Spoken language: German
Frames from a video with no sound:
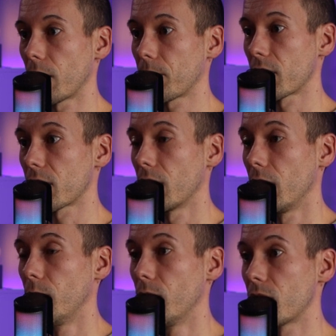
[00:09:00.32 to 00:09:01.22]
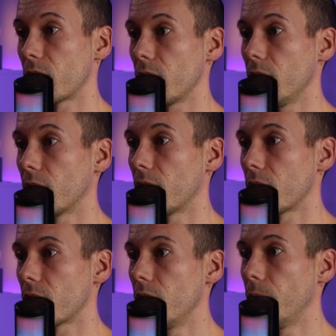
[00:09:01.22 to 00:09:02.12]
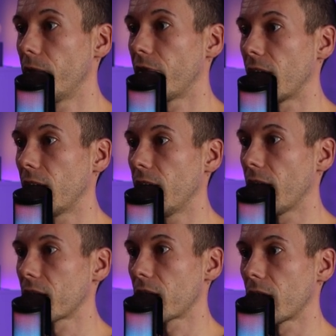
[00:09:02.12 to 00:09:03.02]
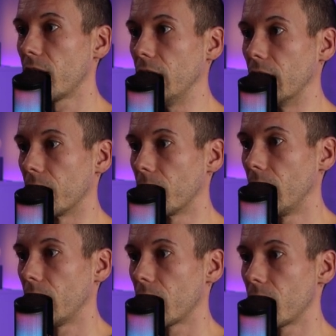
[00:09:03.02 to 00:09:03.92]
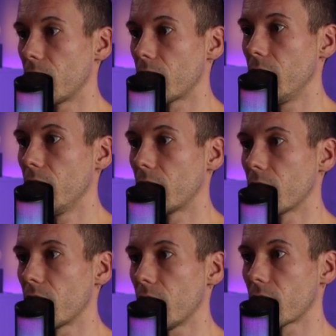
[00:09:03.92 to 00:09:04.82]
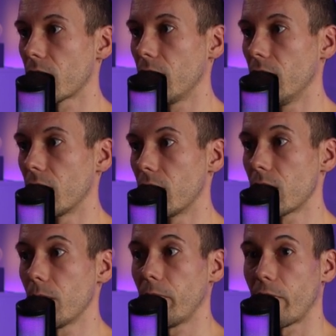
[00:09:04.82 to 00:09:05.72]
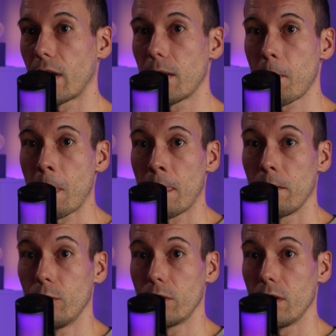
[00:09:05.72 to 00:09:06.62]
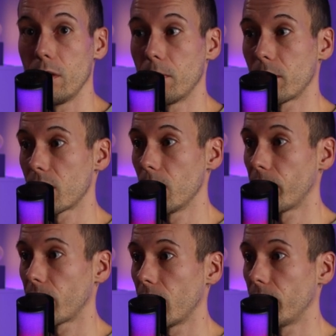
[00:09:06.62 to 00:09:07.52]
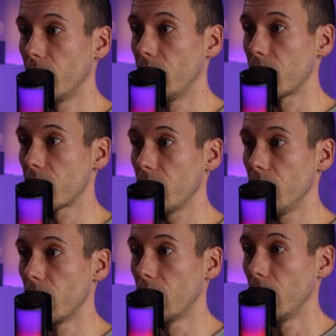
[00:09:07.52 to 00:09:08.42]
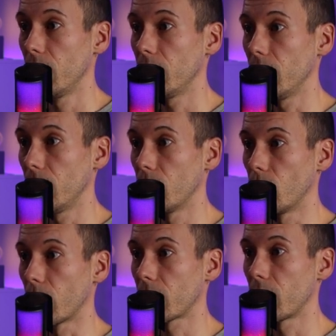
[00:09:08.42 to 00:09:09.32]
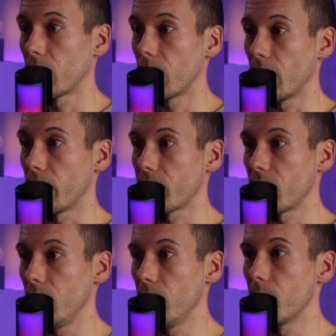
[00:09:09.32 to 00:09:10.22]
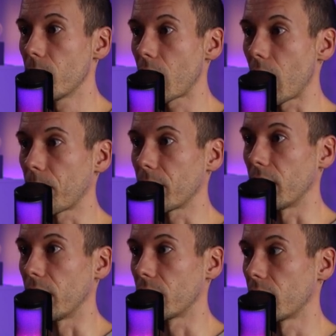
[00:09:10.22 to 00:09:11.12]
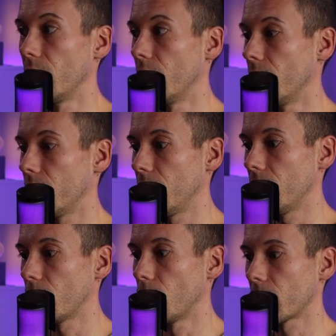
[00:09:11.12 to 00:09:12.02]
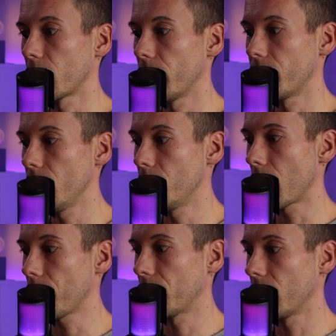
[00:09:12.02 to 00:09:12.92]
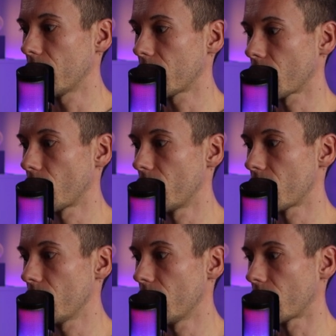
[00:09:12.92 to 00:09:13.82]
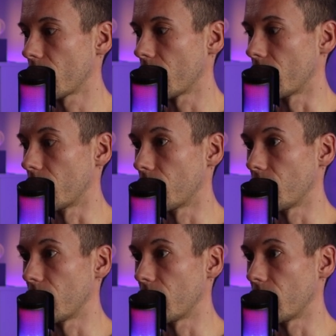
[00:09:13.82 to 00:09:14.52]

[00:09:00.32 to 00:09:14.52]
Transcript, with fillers: habt, müsst ihr das ZIP-File extrahieren. Das ist hier das extrahierte ZIP-File und im ZIP-File findet ihr den Ordner F7 Update. Den Ordner F7 Update könnt ihr dann,